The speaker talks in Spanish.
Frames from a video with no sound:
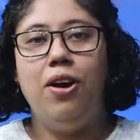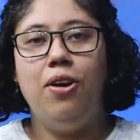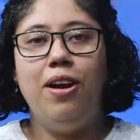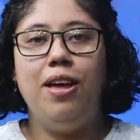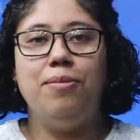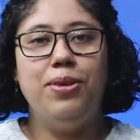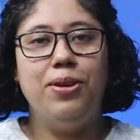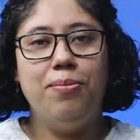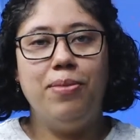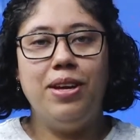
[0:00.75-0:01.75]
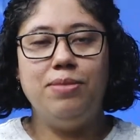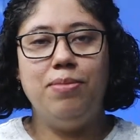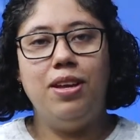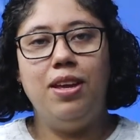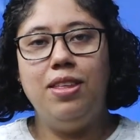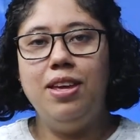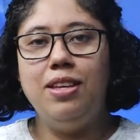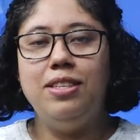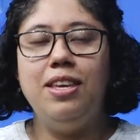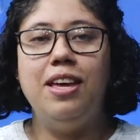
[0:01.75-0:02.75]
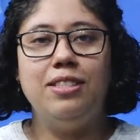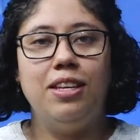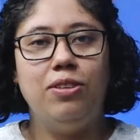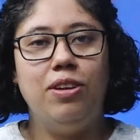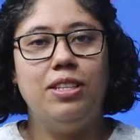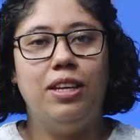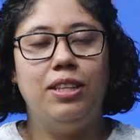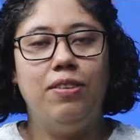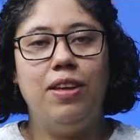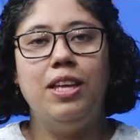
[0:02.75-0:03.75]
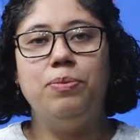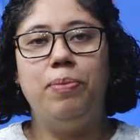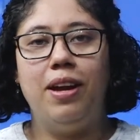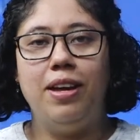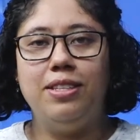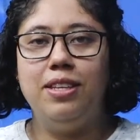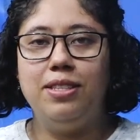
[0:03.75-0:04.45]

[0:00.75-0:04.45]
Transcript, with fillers: Hola, mi nombre es María Díaz y estas son las actividades para esta